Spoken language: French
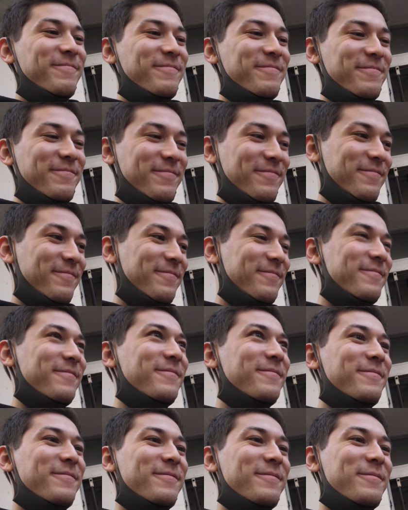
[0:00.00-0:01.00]
On va peut-être faire
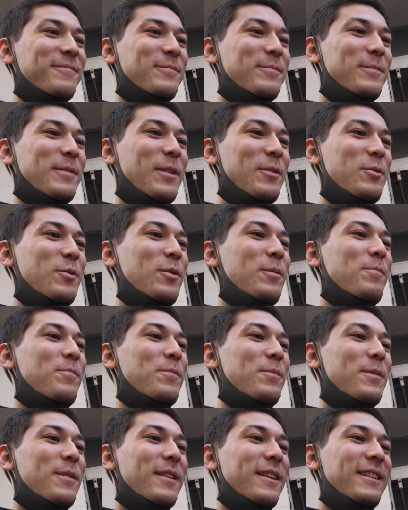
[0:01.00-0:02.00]
euh, la
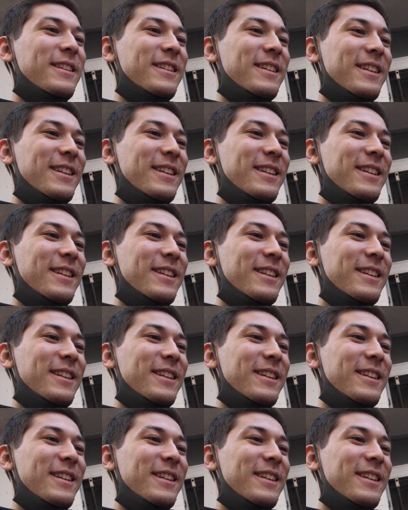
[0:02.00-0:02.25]
conclusion là-dessus sur